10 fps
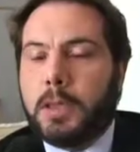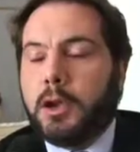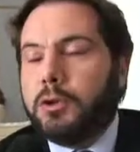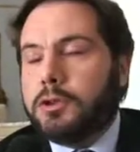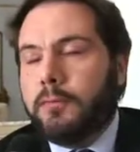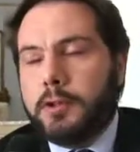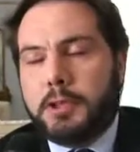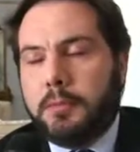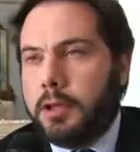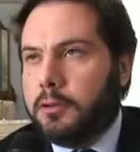e questo
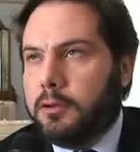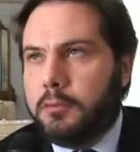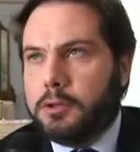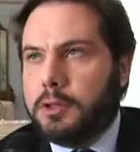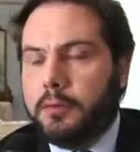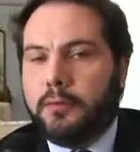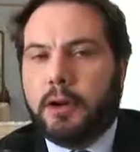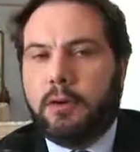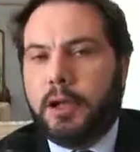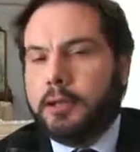investimento non possiamo
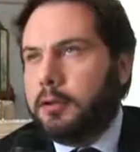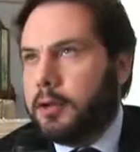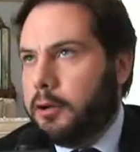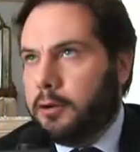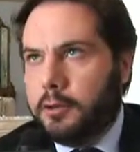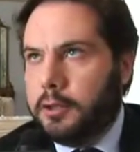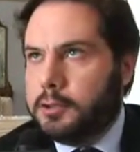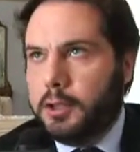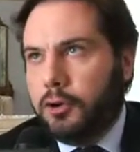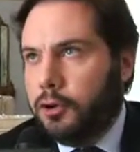farlo altro che non,
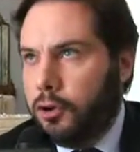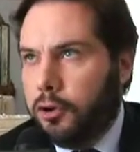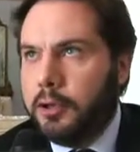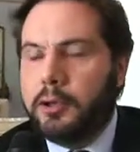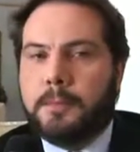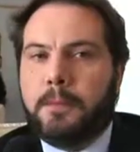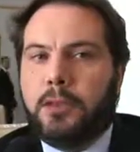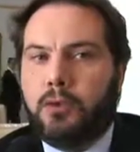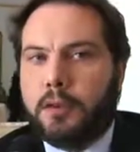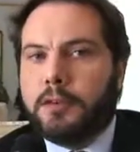se non noi,
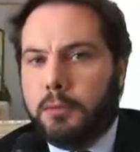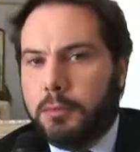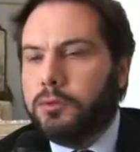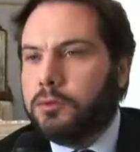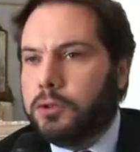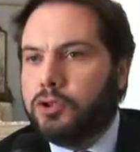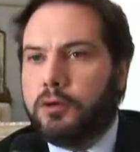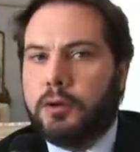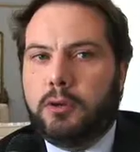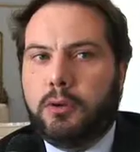noi che siamo appunto i
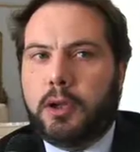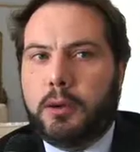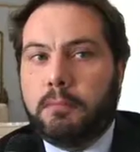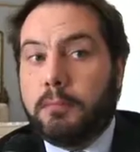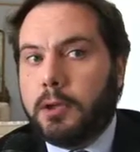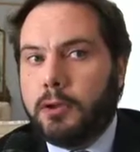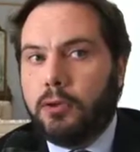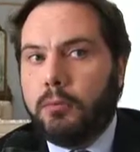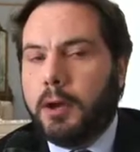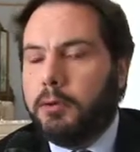giovani, noi che, che
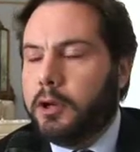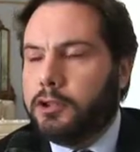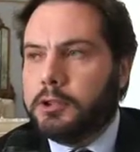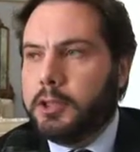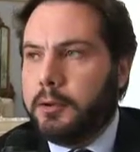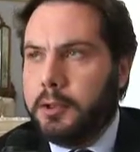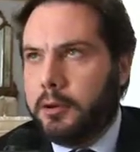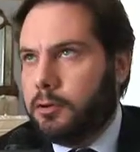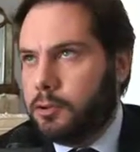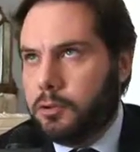dobbiamo
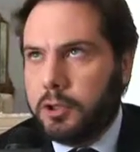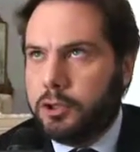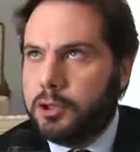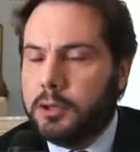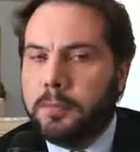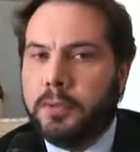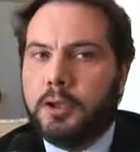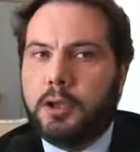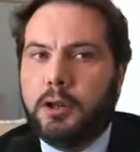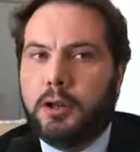necessariamente costruirci
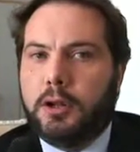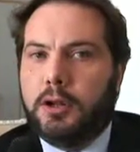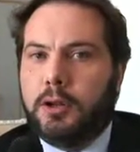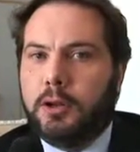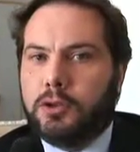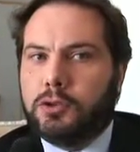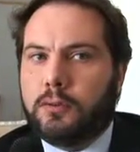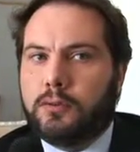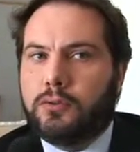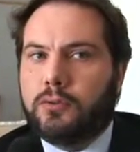il, il,
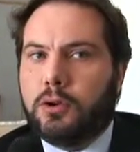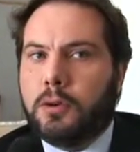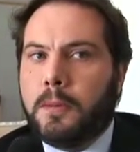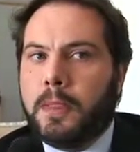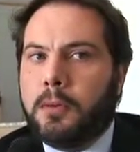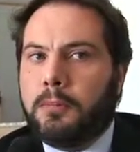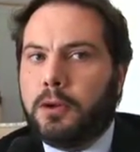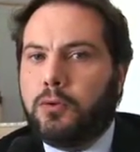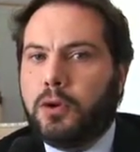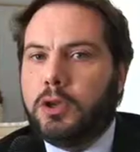nostro futuro,
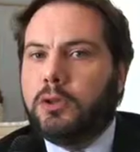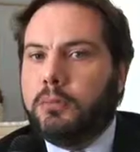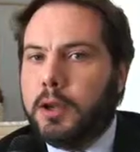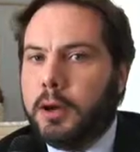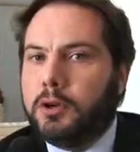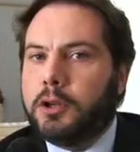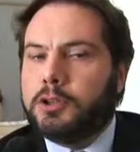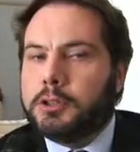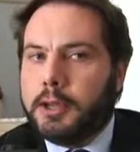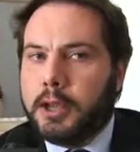per cui dobbiamo
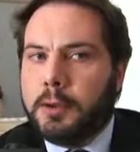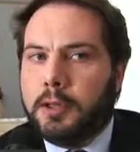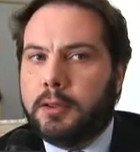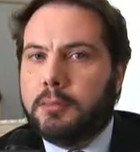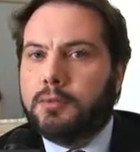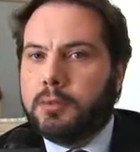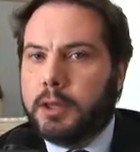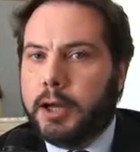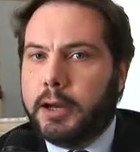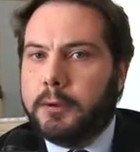necessariamente
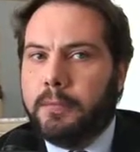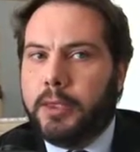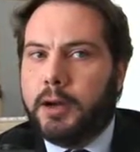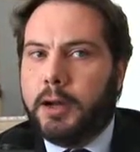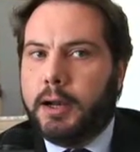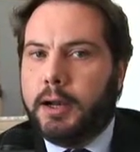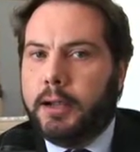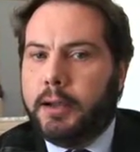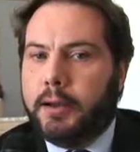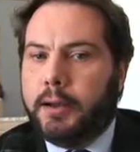puntare
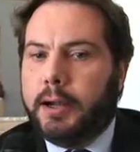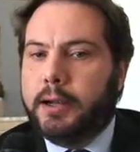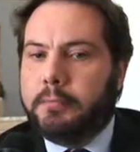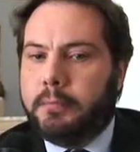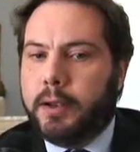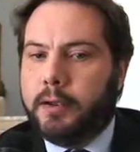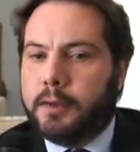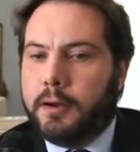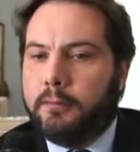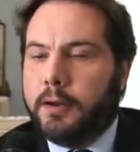al,
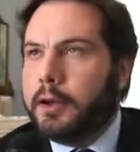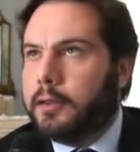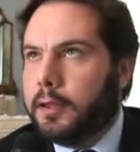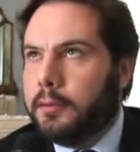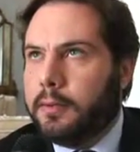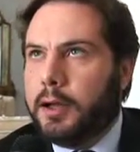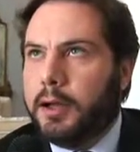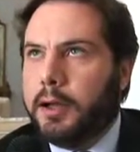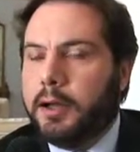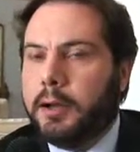all'impresa verde,
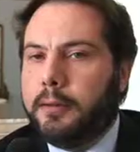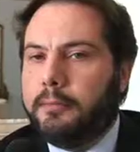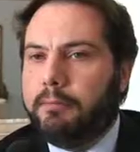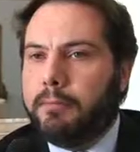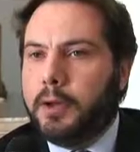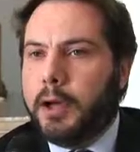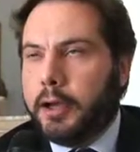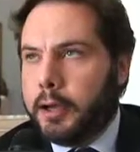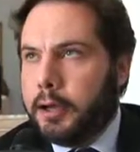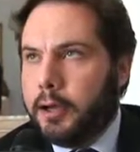alla,
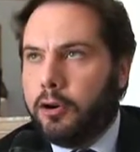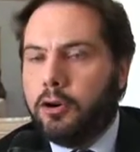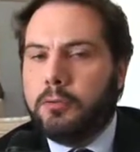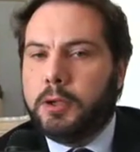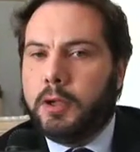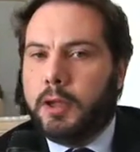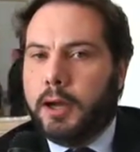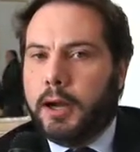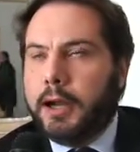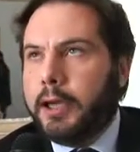alla green economy,
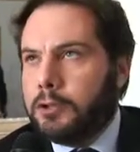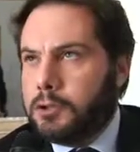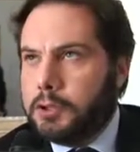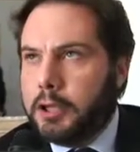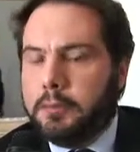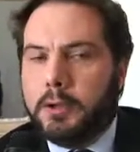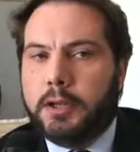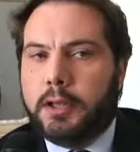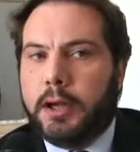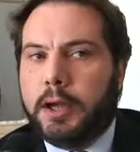
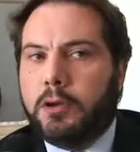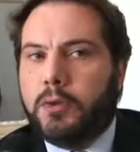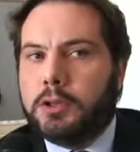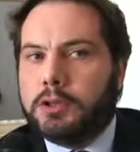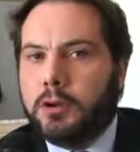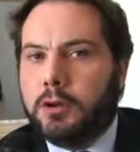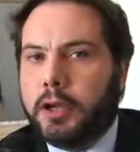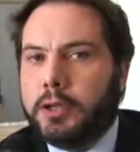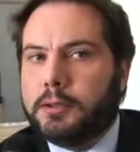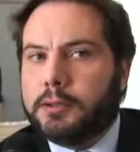all'ecosostenibilità e questo
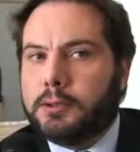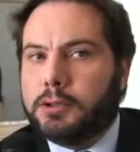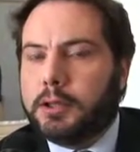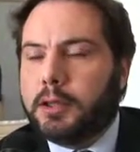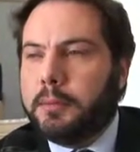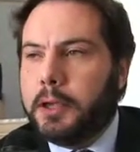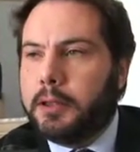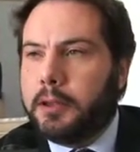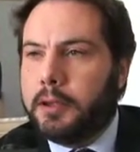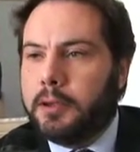è eh,
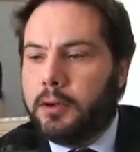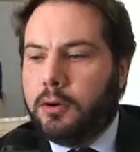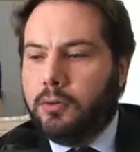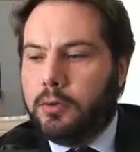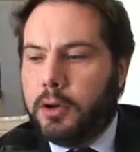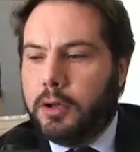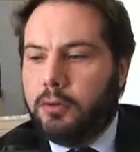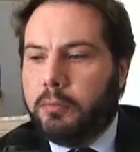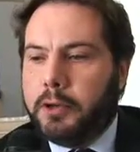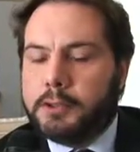certamente un,
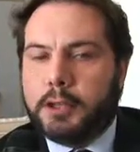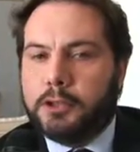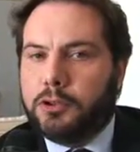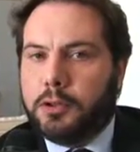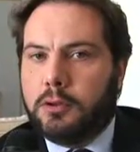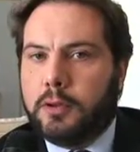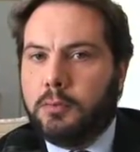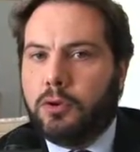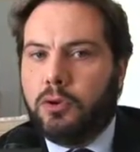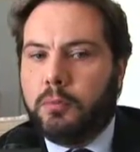un, passaggio che
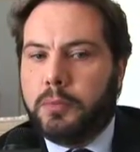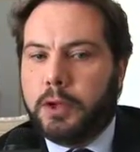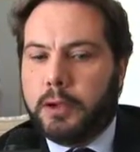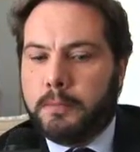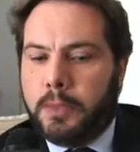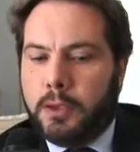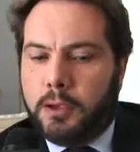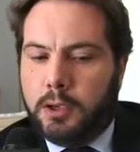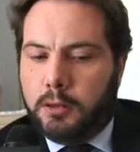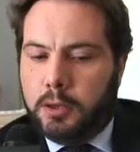dovremo compiere
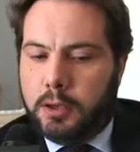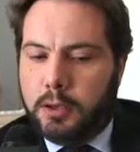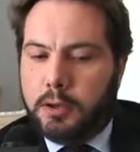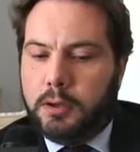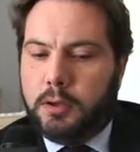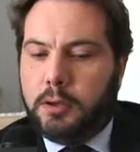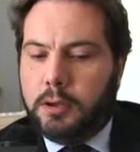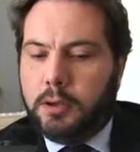in, eh,